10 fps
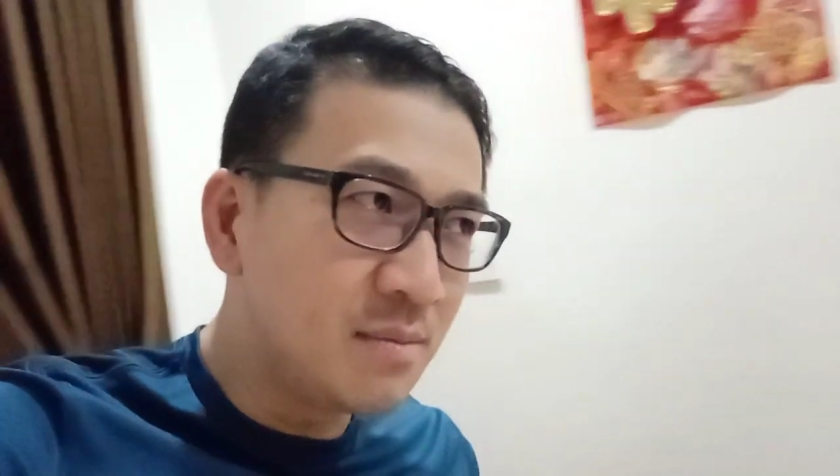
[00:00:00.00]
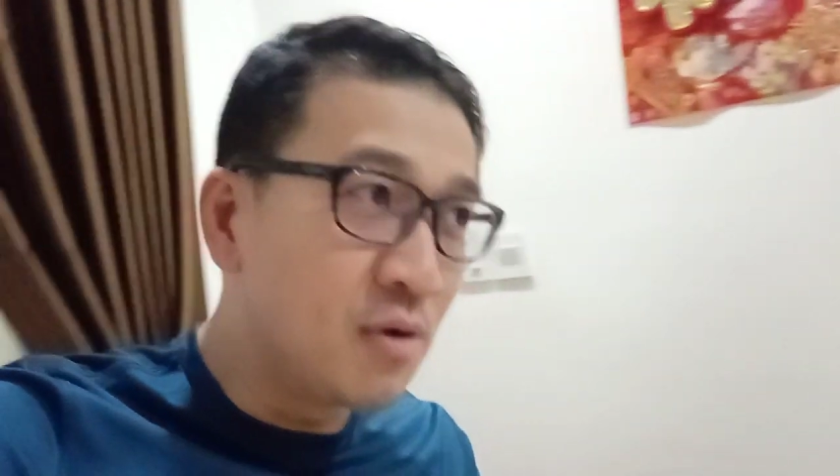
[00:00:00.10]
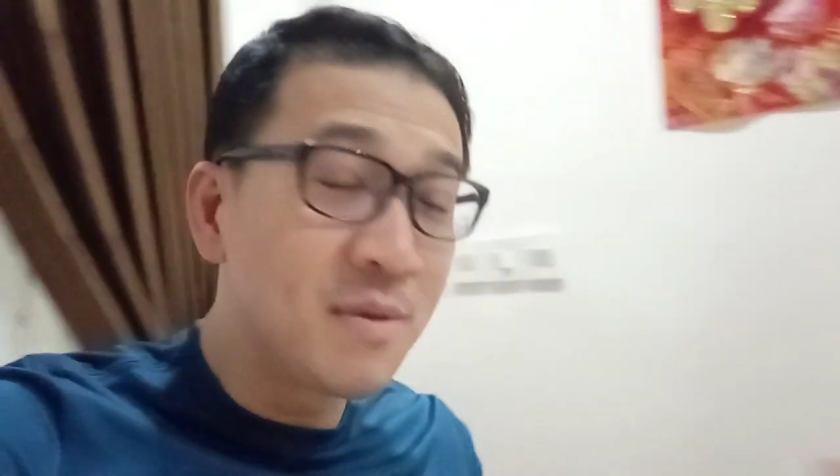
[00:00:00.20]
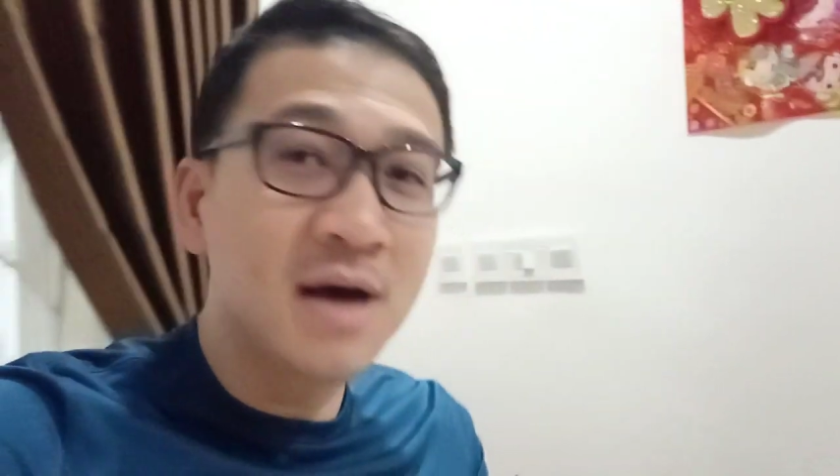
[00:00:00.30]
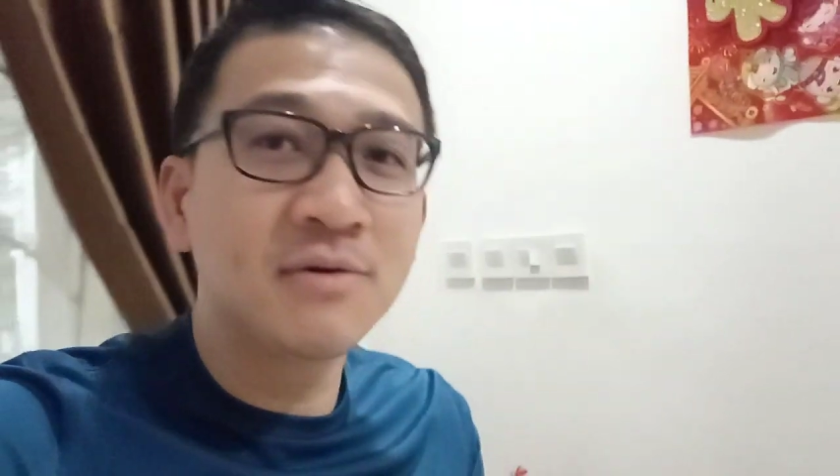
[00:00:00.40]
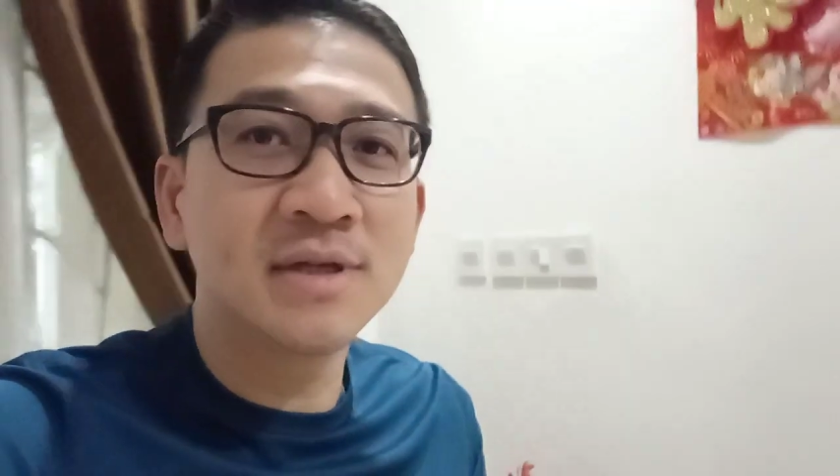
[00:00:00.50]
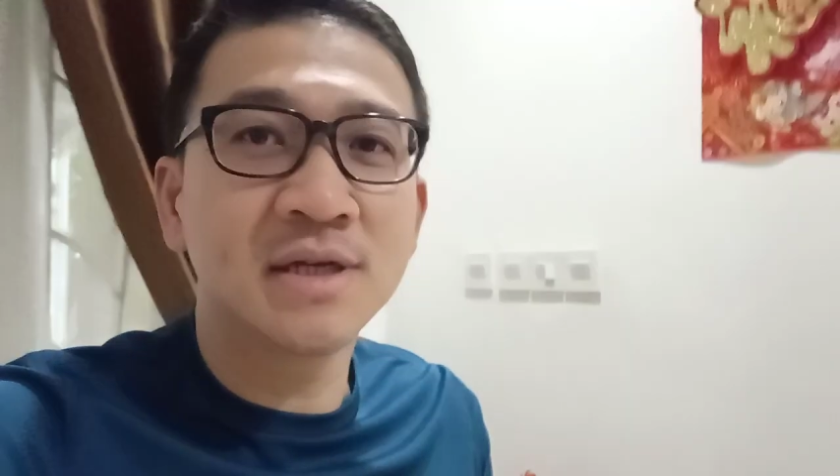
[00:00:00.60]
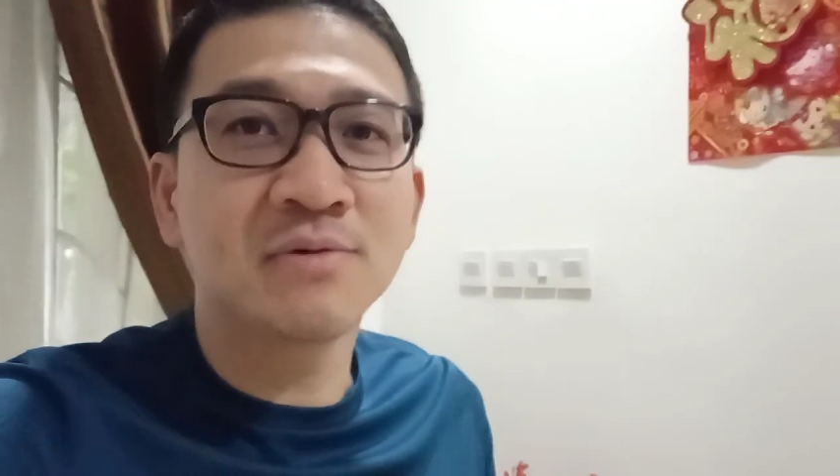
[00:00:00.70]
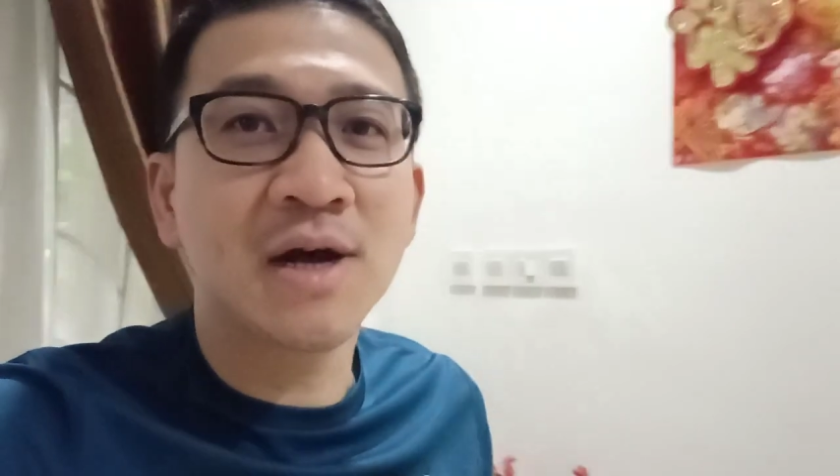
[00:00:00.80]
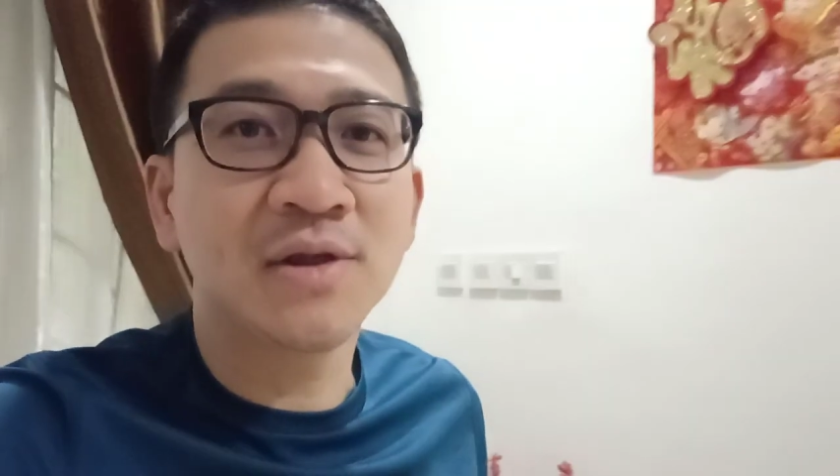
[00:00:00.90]
mau melakukan
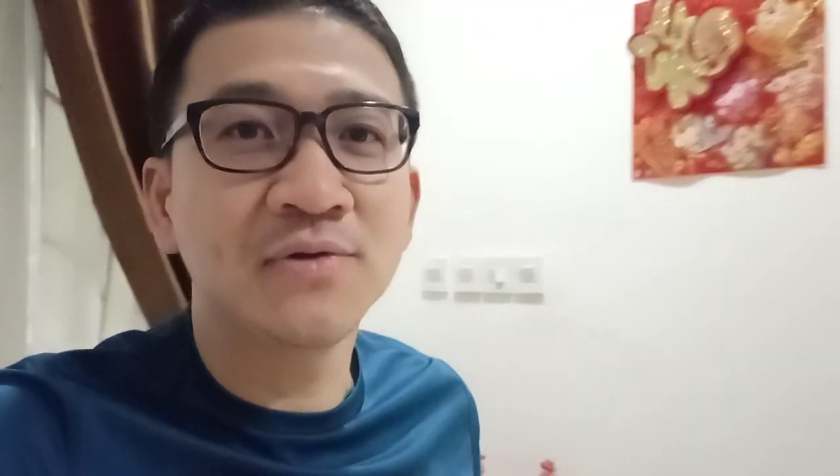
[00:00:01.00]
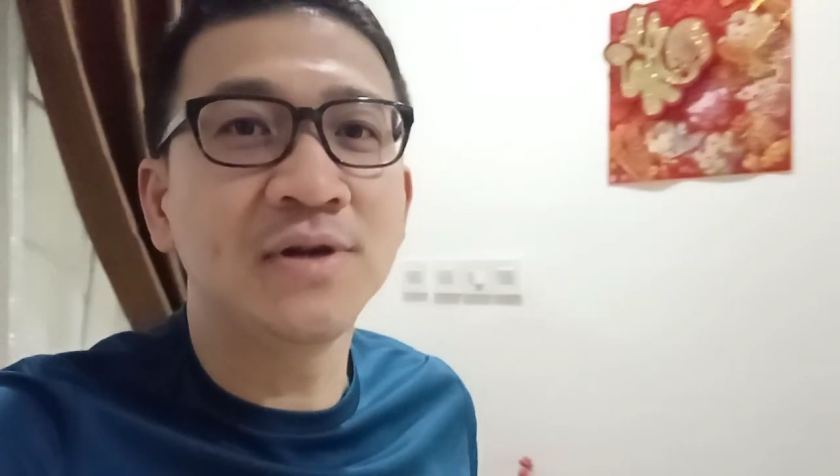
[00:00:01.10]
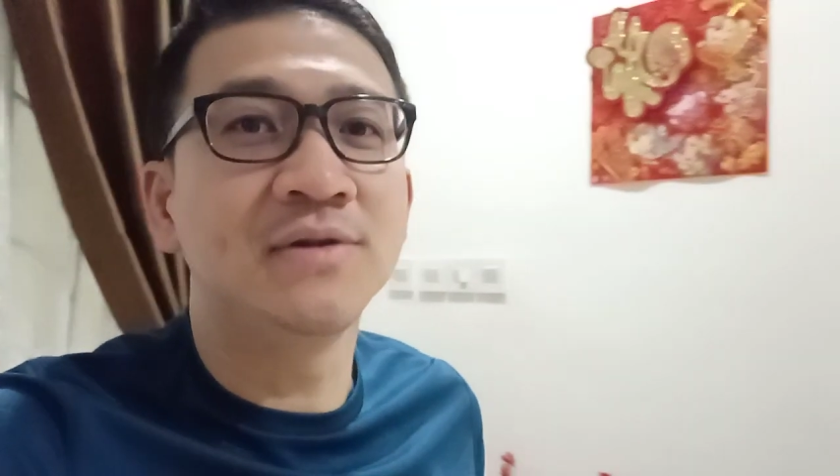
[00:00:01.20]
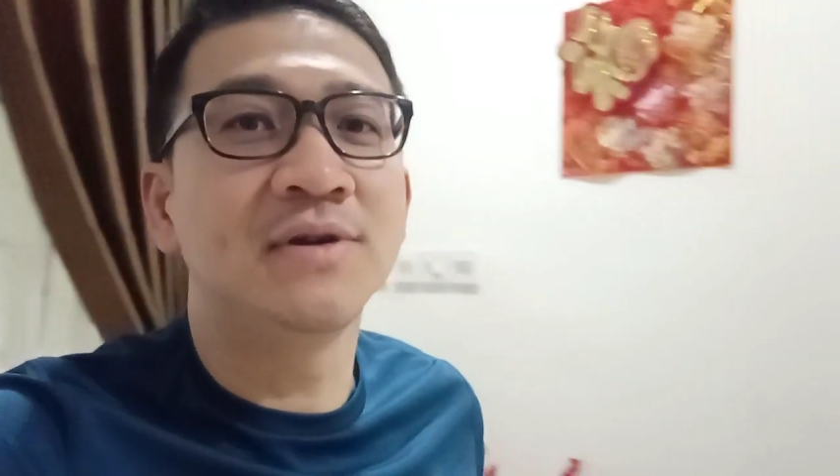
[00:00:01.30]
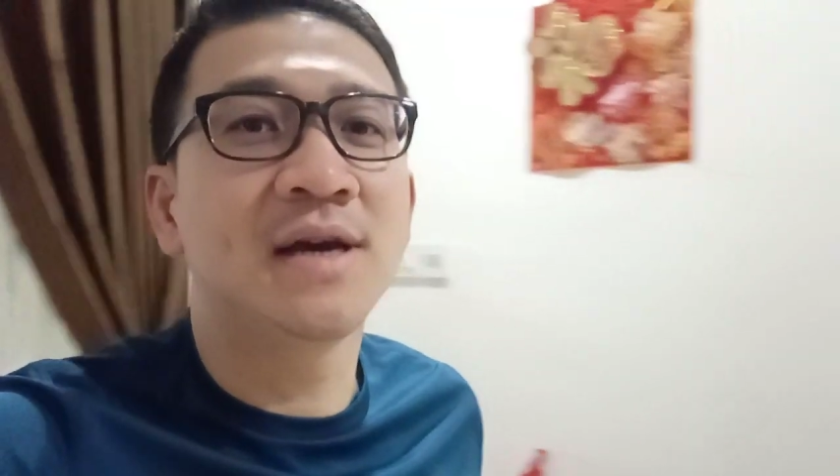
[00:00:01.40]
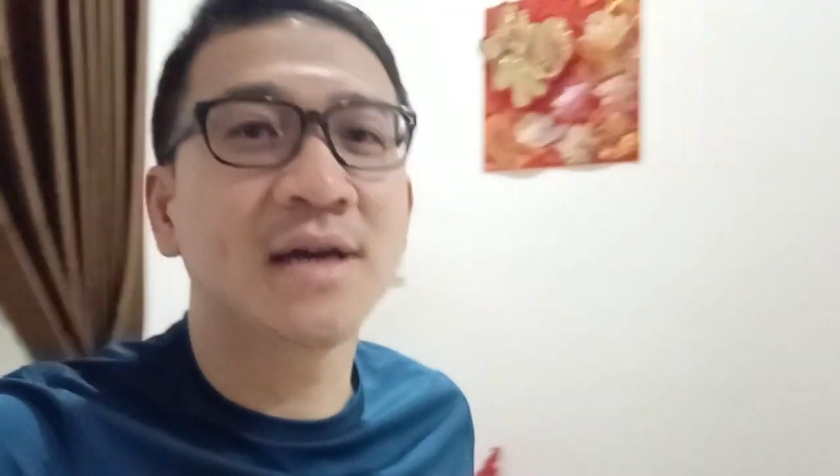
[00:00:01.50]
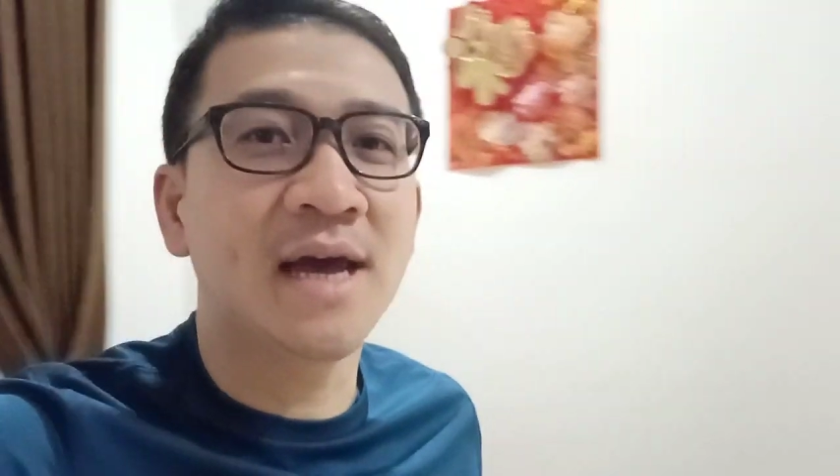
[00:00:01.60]
sesuatu gitu ya,